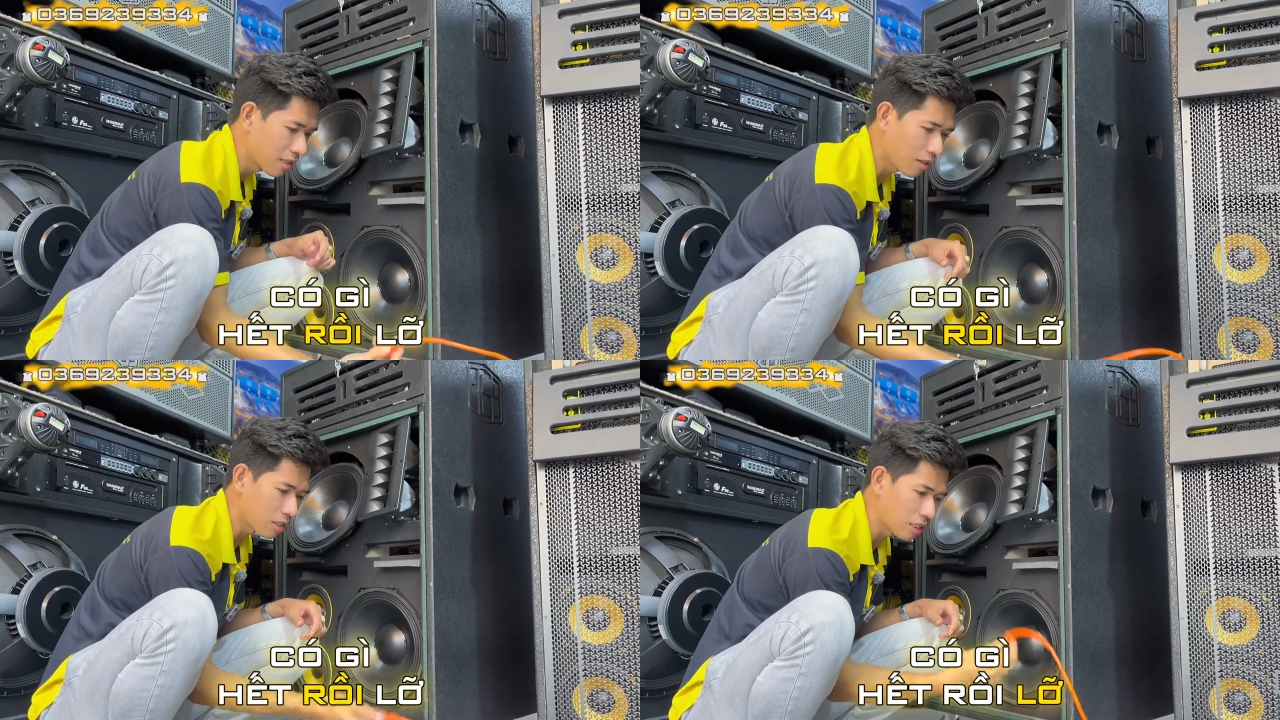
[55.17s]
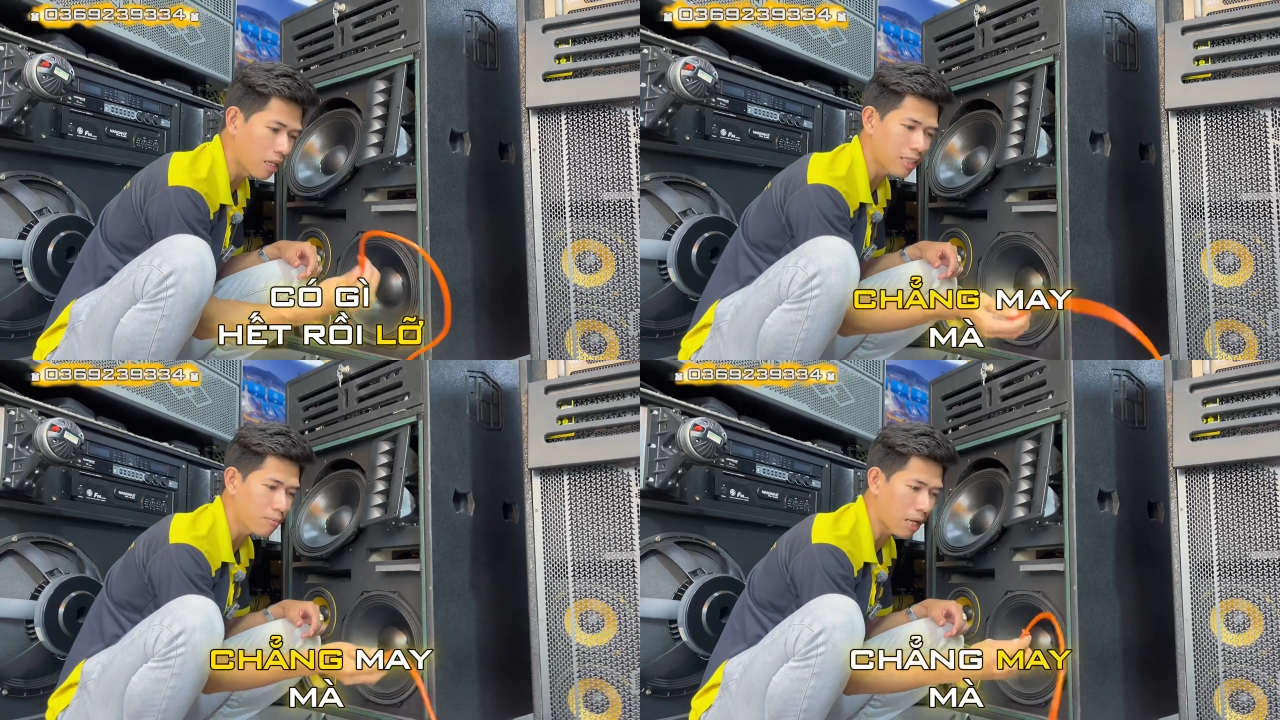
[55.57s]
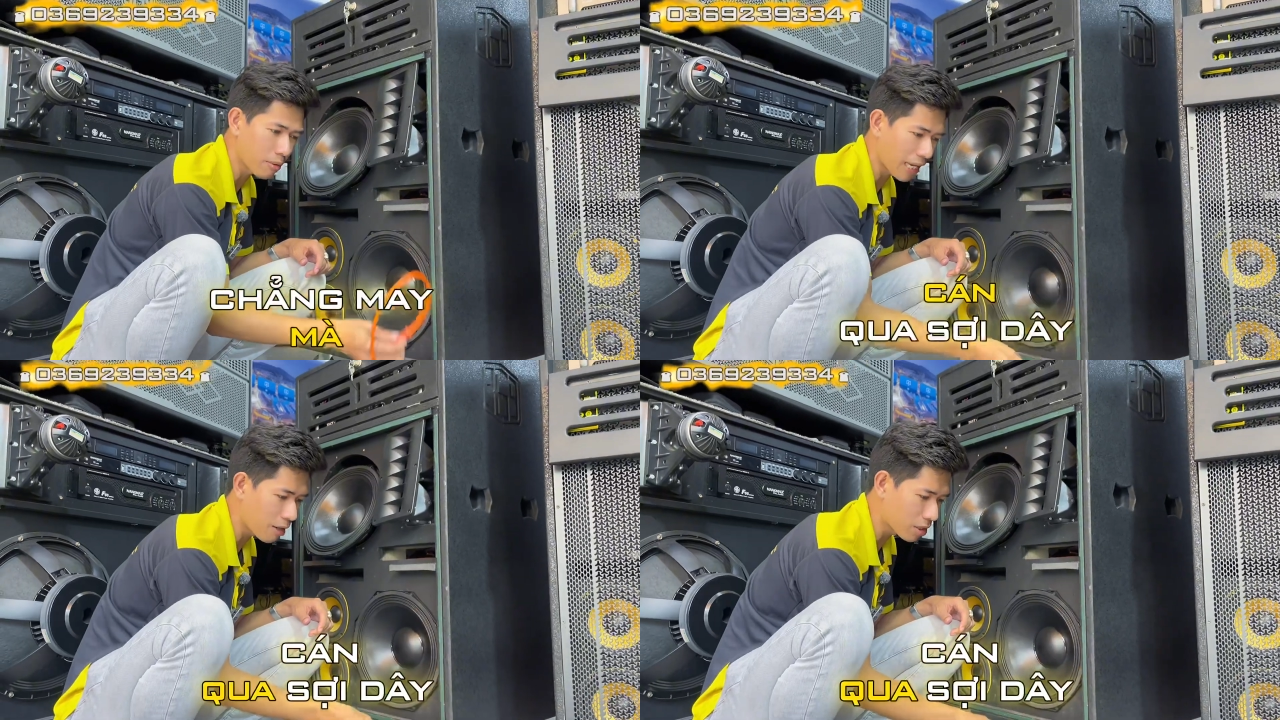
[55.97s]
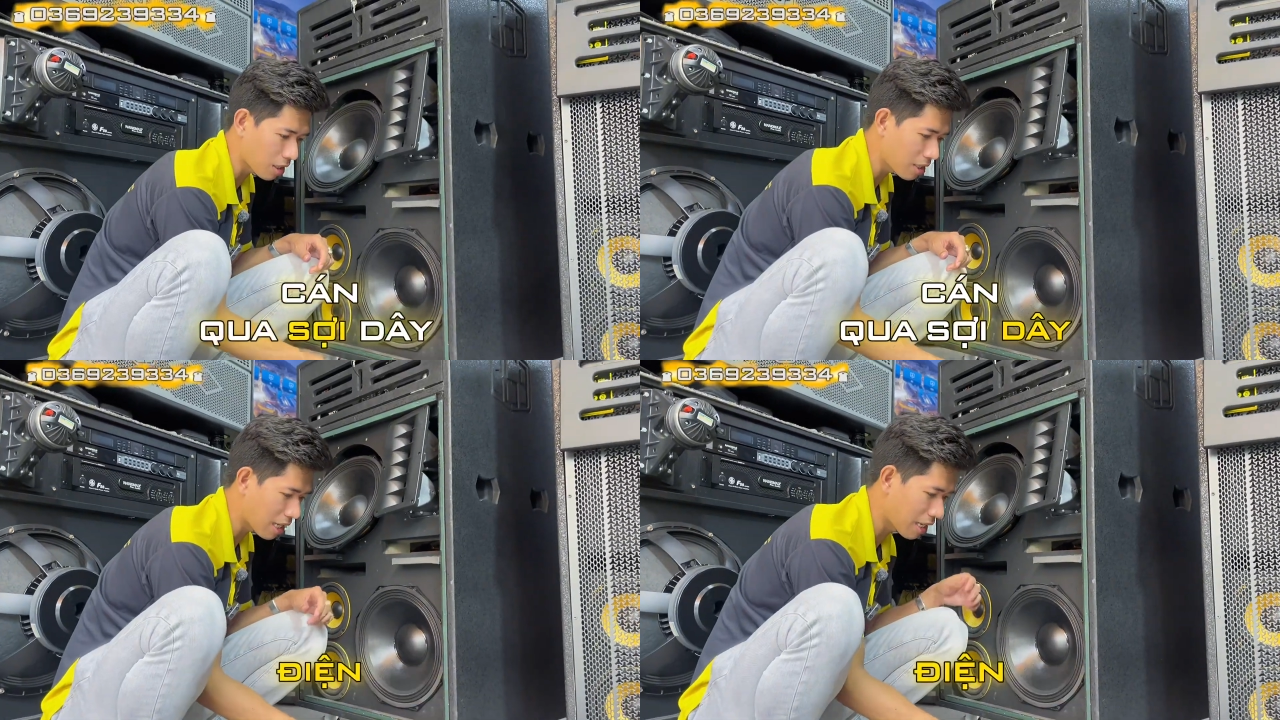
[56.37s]
rồi gỡ chẳng may mà cán qua
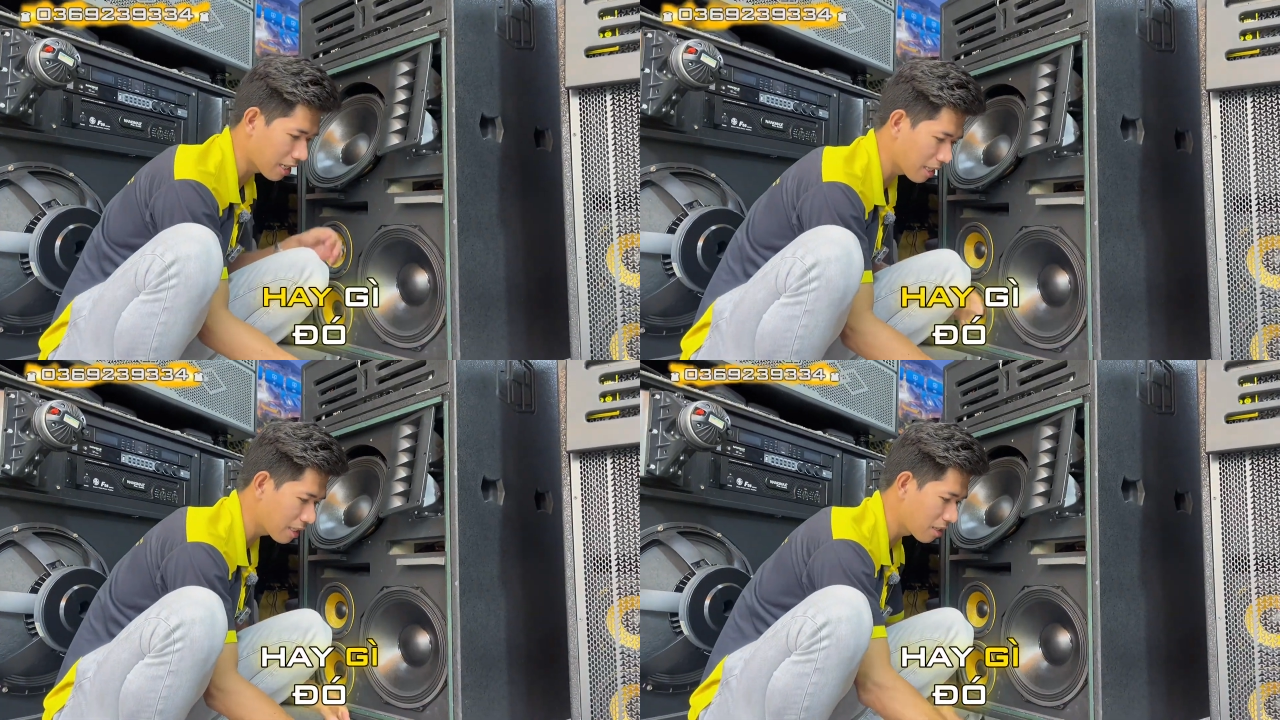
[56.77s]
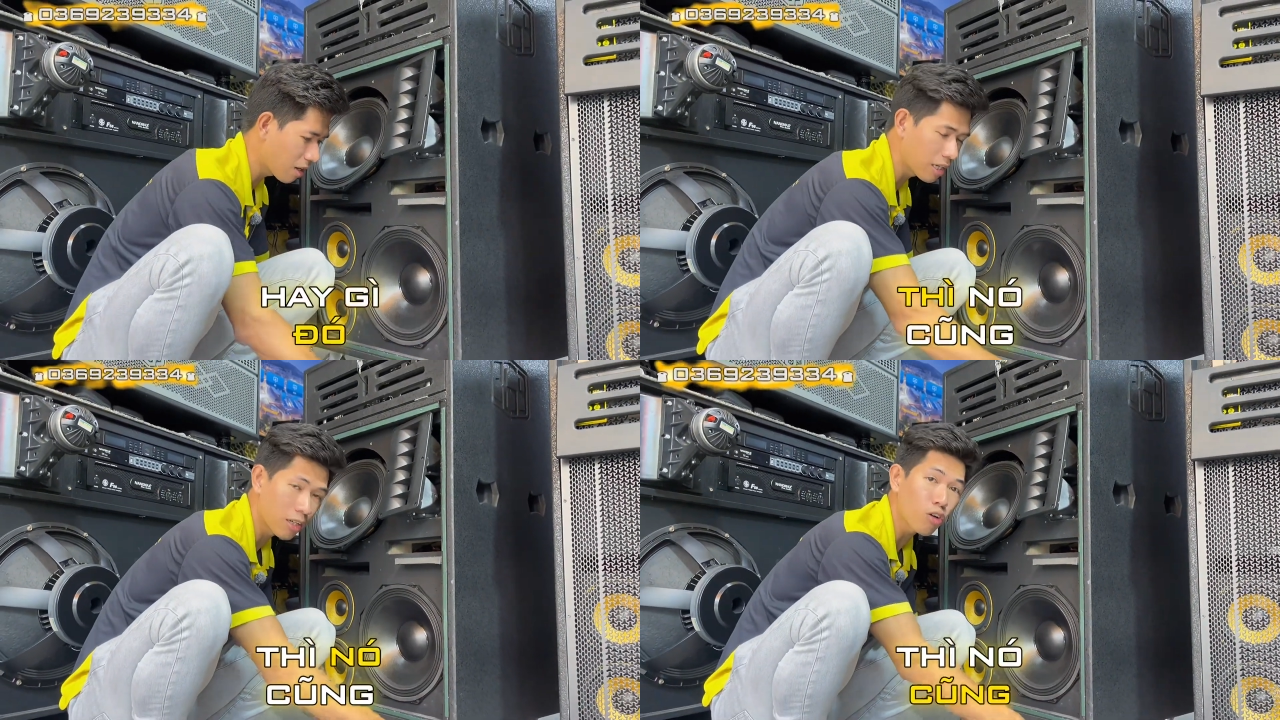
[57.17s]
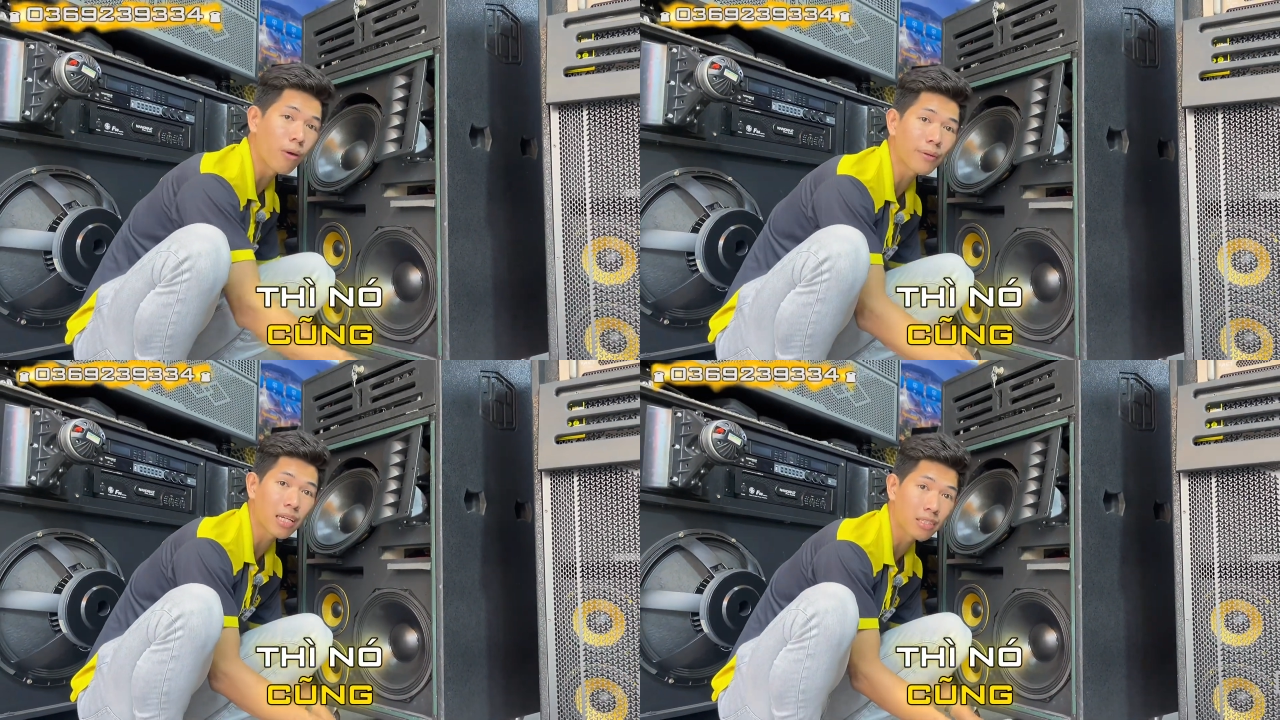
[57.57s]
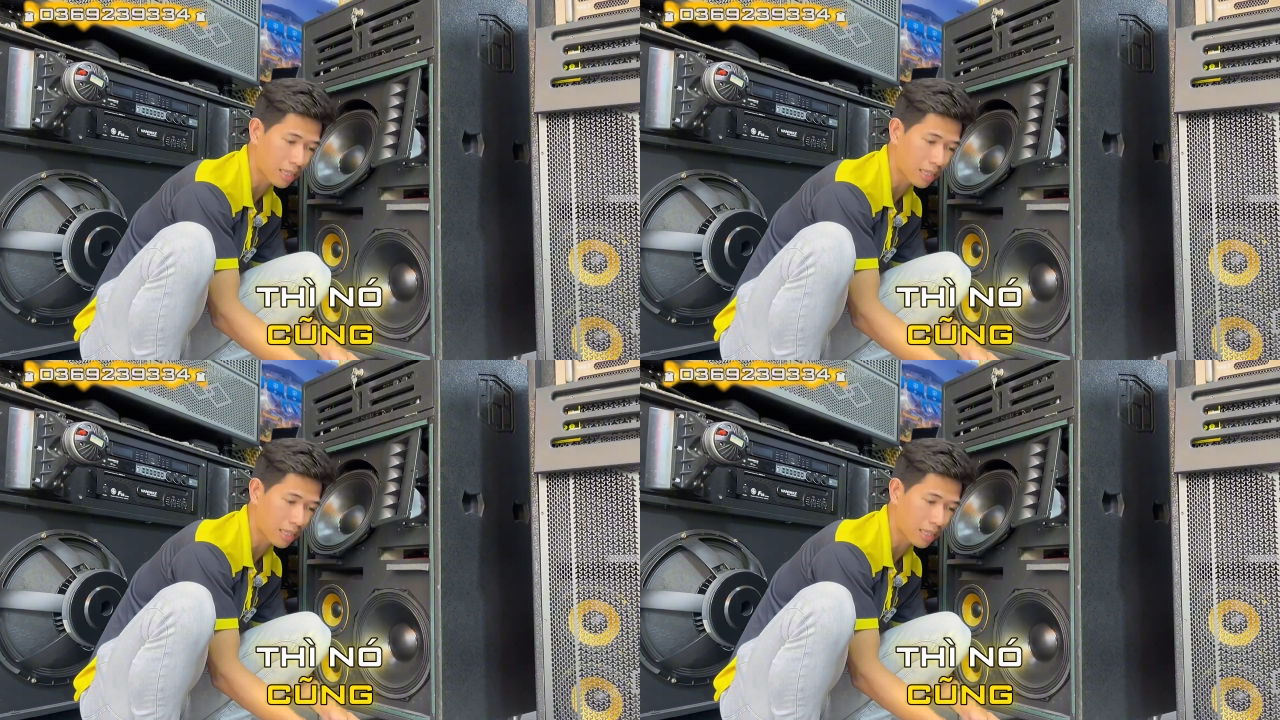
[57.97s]
sợi dây điện hay gì đó thì nó cũng không,